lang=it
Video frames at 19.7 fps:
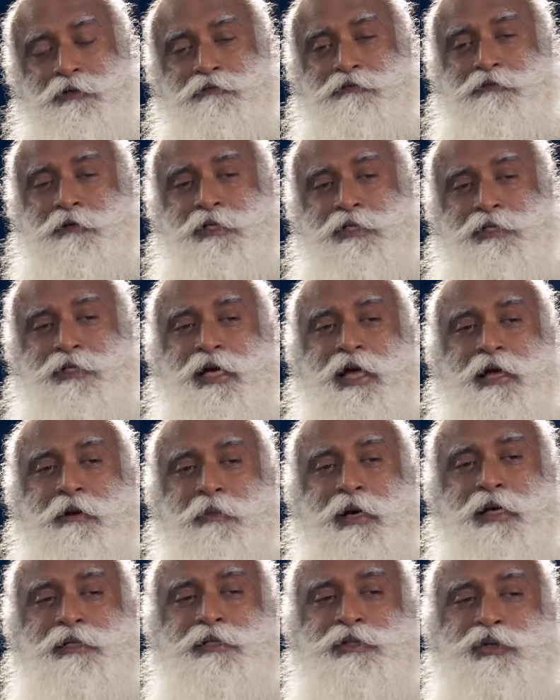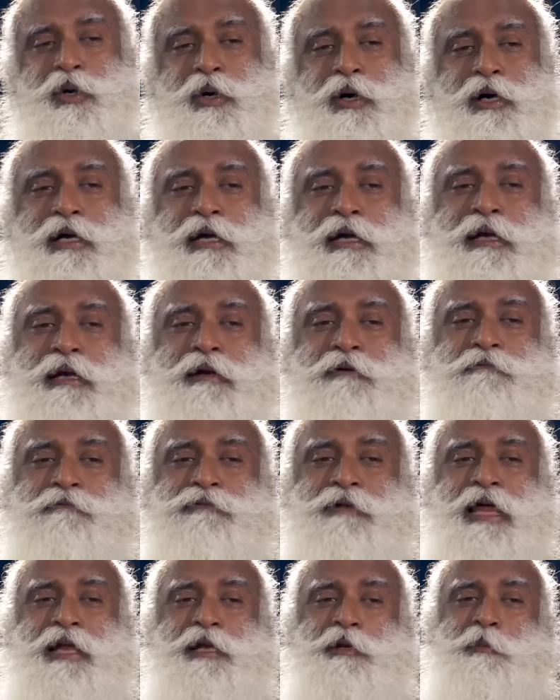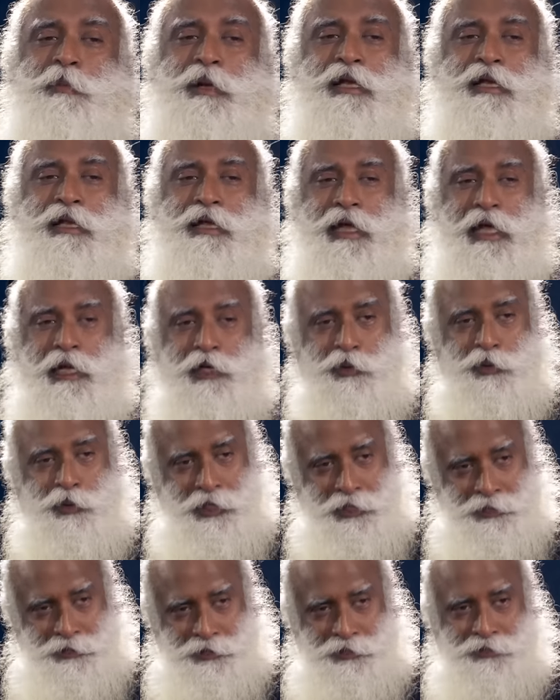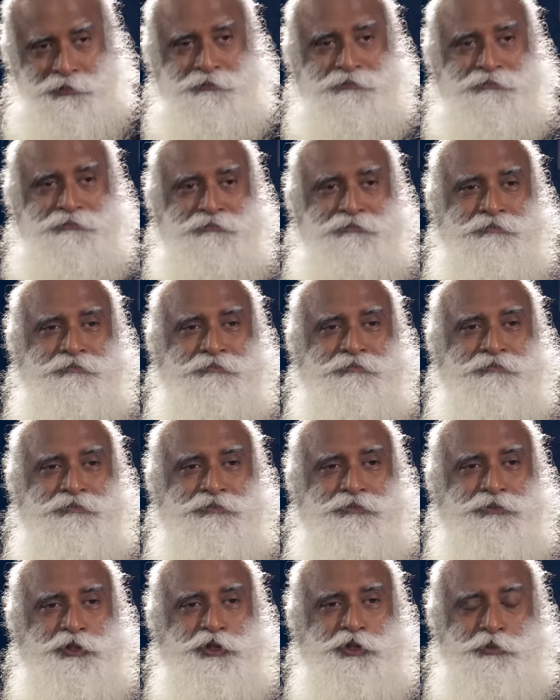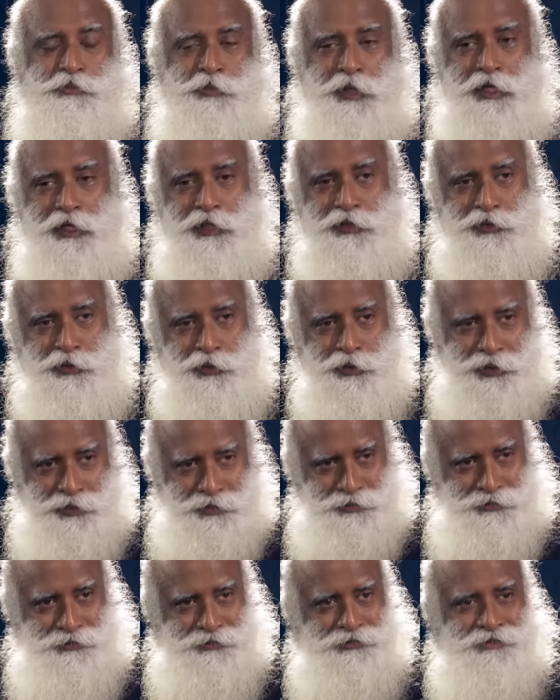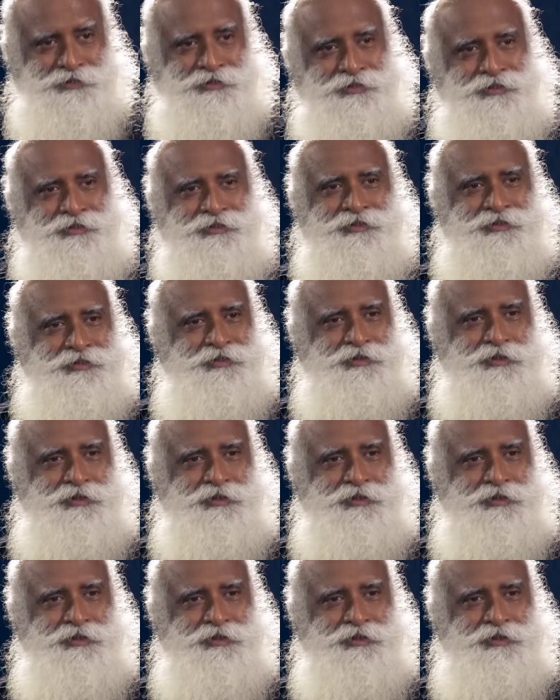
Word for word: Per la prima volta vidi una calcolatrice piatta, la calcolatrice Panasonic.